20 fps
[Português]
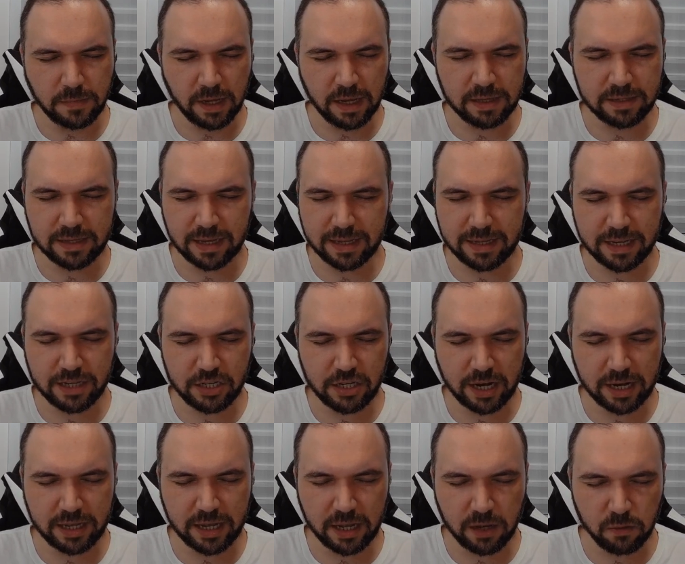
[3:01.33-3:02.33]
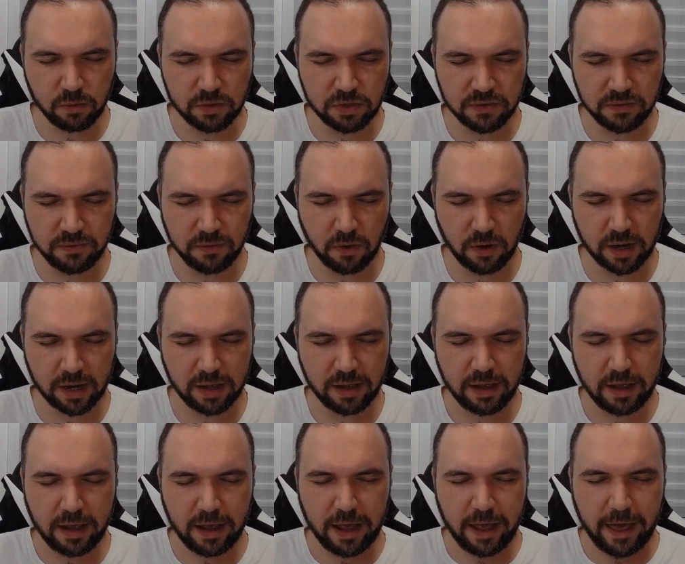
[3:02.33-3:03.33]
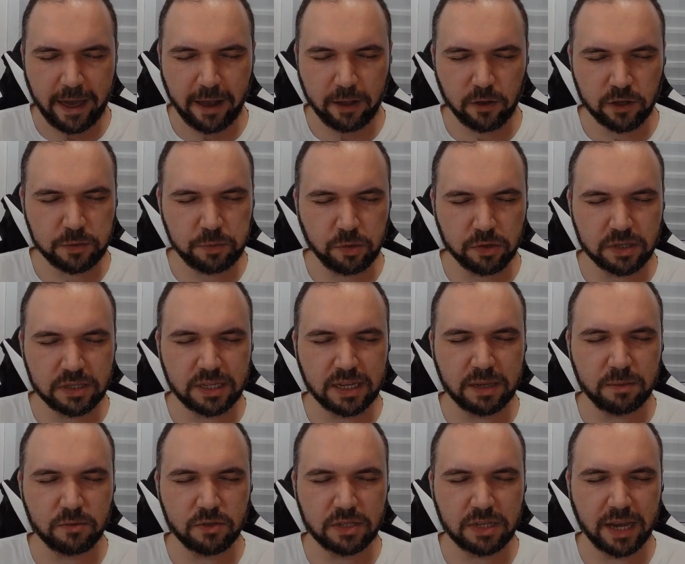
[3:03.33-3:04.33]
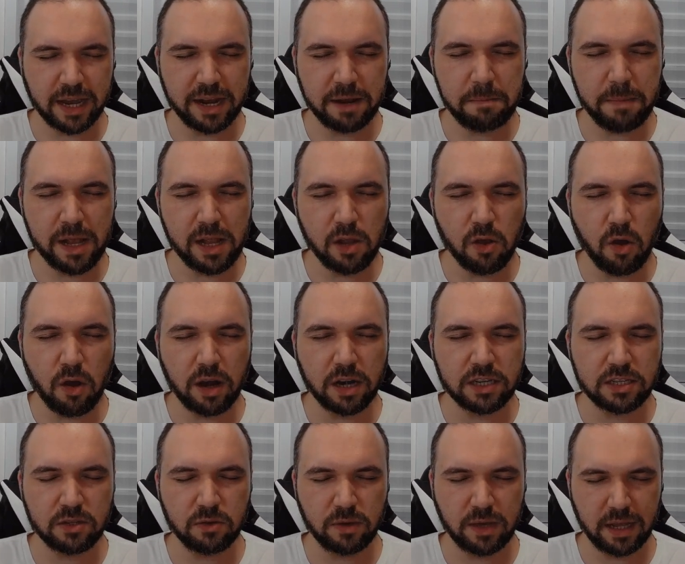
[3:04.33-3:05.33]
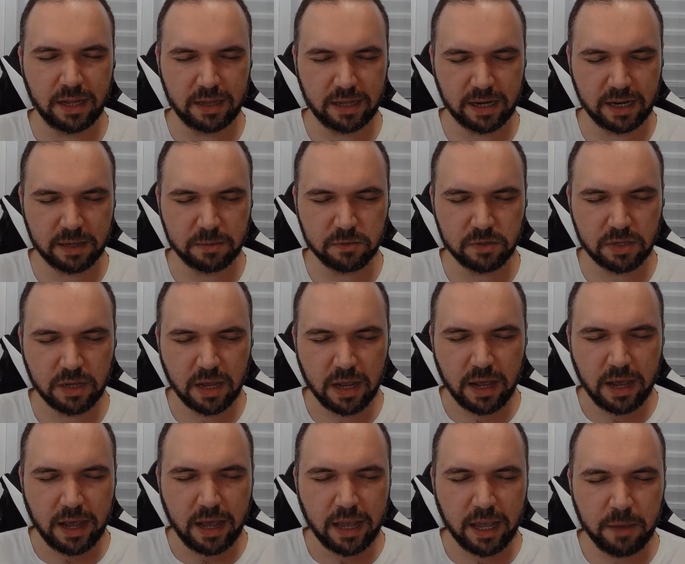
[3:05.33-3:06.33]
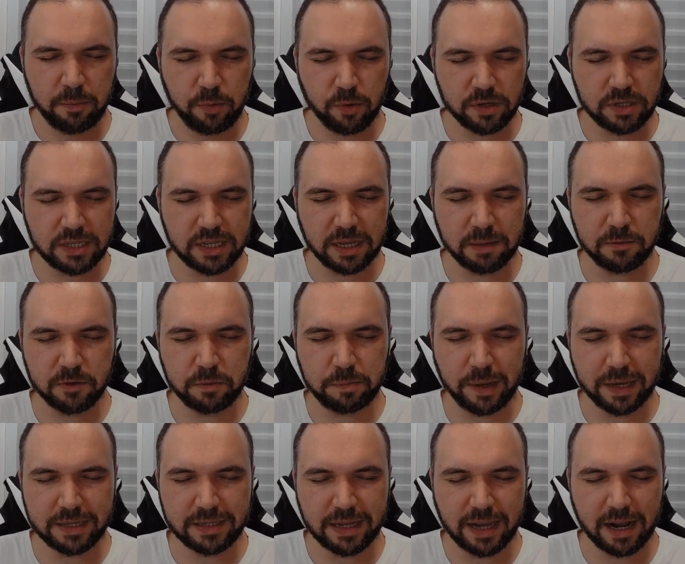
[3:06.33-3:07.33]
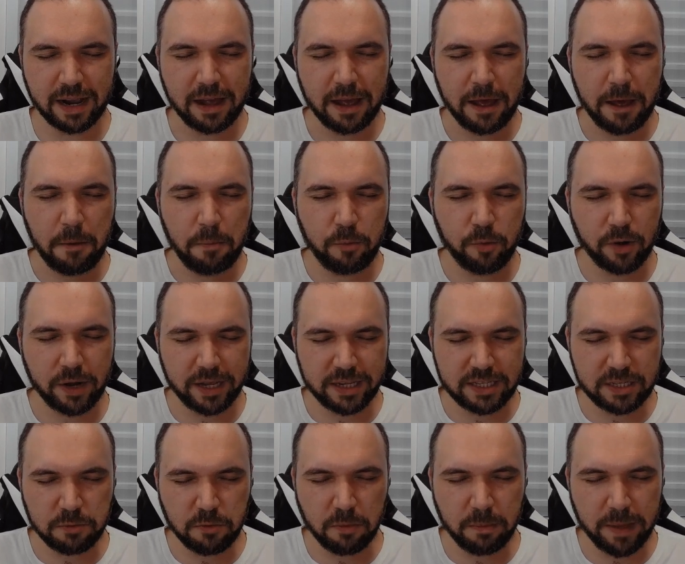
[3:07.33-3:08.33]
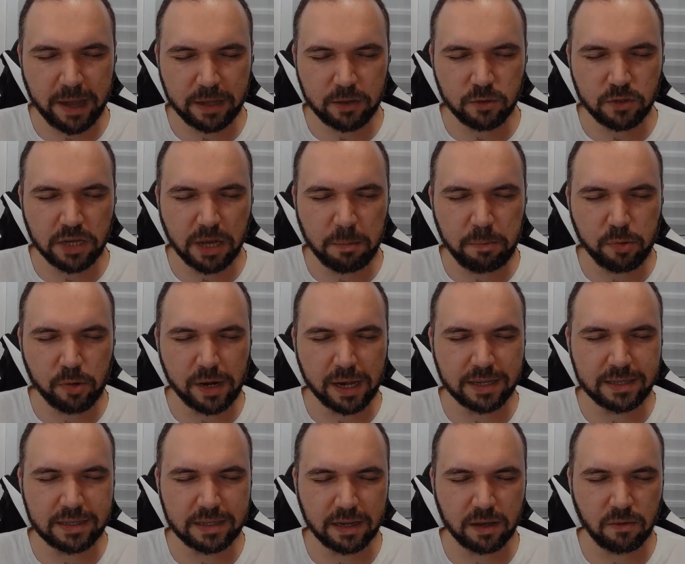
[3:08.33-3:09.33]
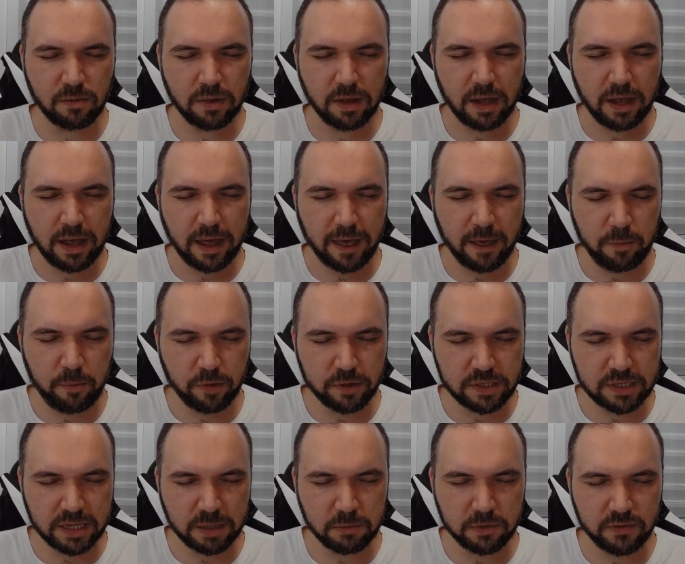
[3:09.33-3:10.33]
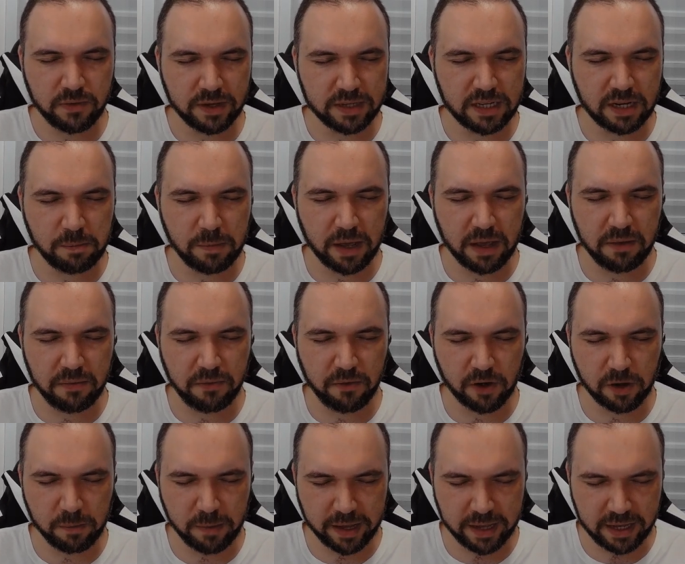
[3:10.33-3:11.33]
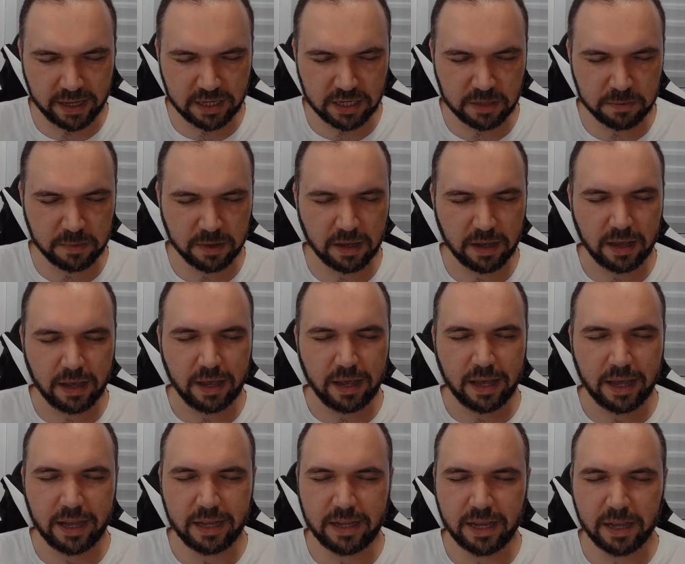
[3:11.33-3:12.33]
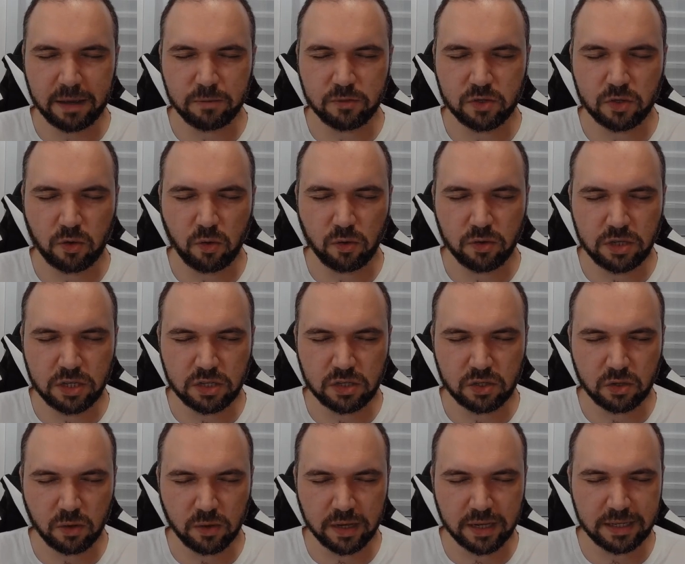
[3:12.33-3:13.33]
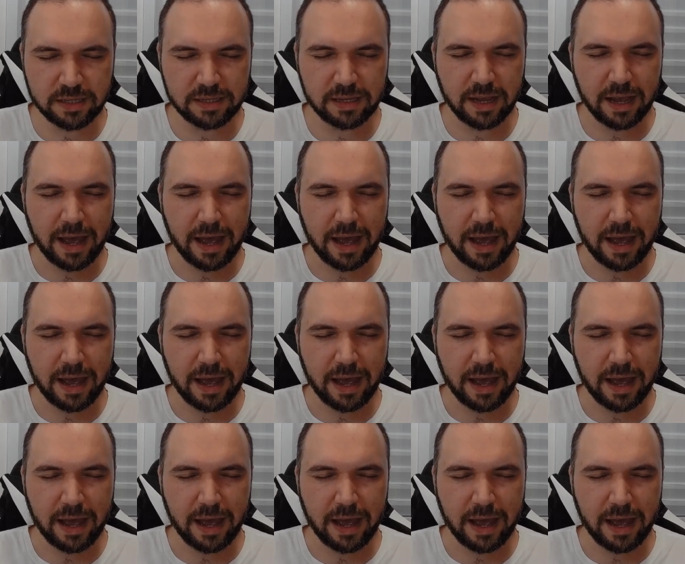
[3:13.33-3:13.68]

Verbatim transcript: sem deixar nenhum de fora, que nós possamos sair melhores do que entramos, que possamos passar por esse momento de apuração, que possamos fazer uma reforma íntima, que tenhamos condições